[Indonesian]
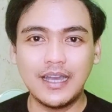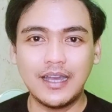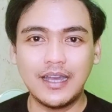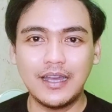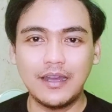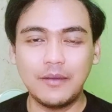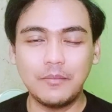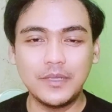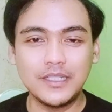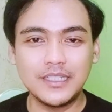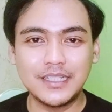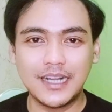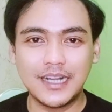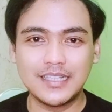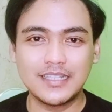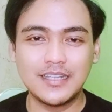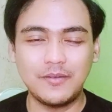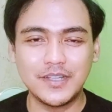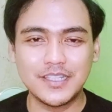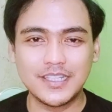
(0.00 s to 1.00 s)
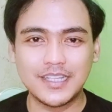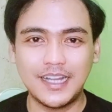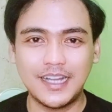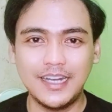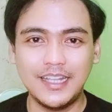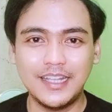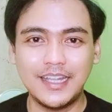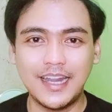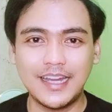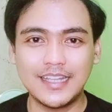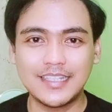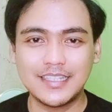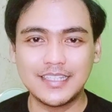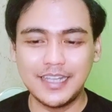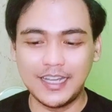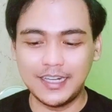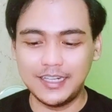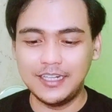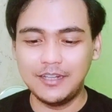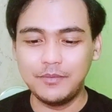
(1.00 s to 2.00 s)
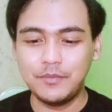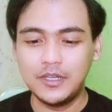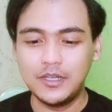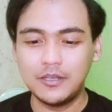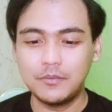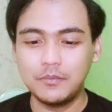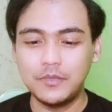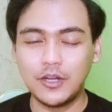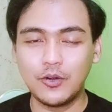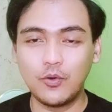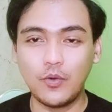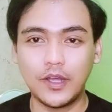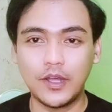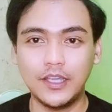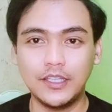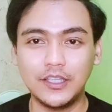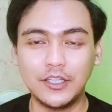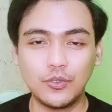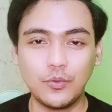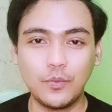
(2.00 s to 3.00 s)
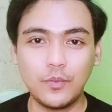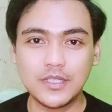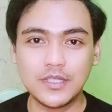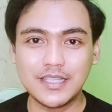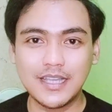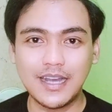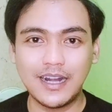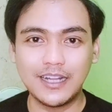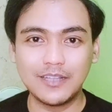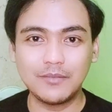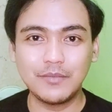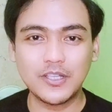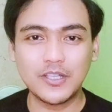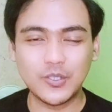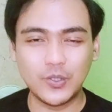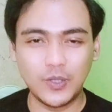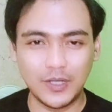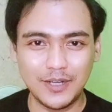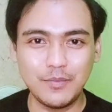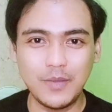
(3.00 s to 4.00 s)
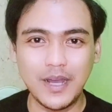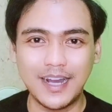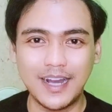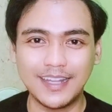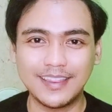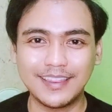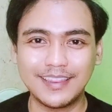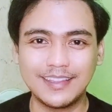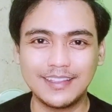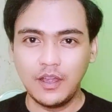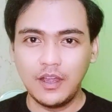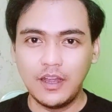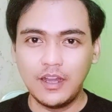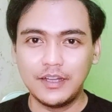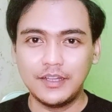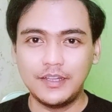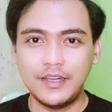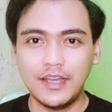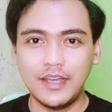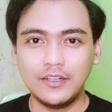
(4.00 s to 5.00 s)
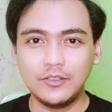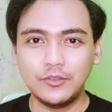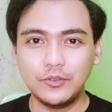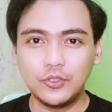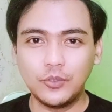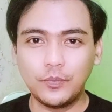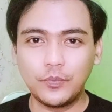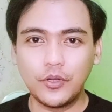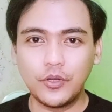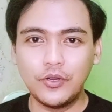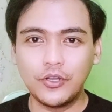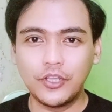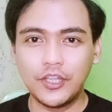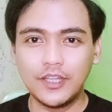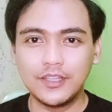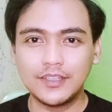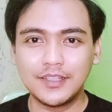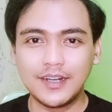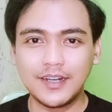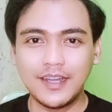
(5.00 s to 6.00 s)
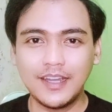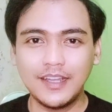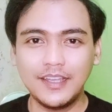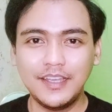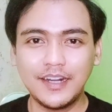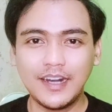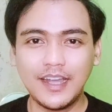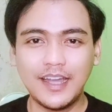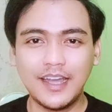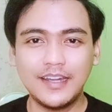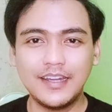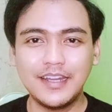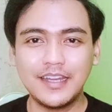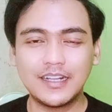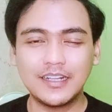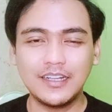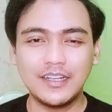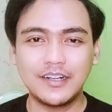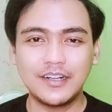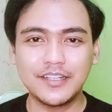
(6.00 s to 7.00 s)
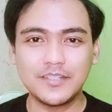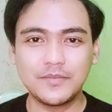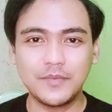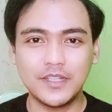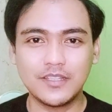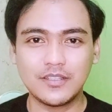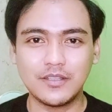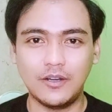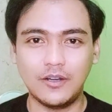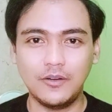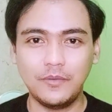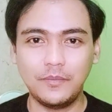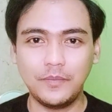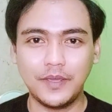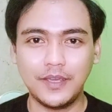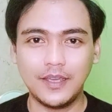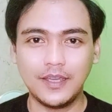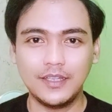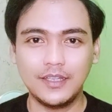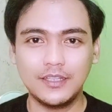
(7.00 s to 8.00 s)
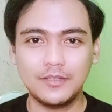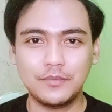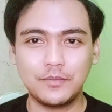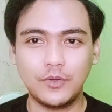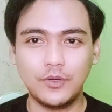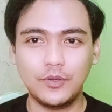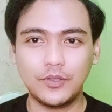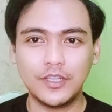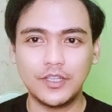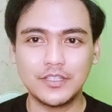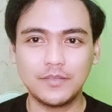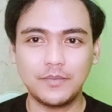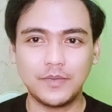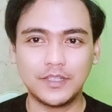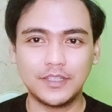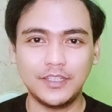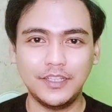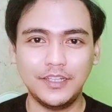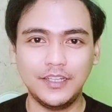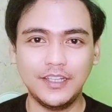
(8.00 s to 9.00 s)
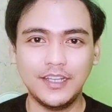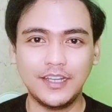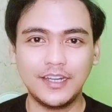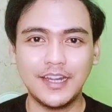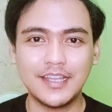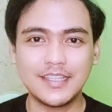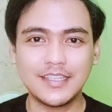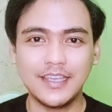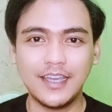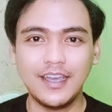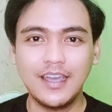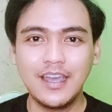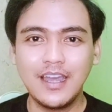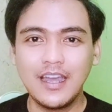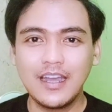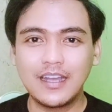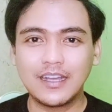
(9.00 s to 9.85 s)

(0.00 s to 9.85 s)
nggak menyengat sama sekali guys. Dan ini benar-benar wanginya tuh sangat maskulin banget. Dan untuk produk yang terakhir ada Clarice Men Soap ya. Produknya seperti ini ya guys ya.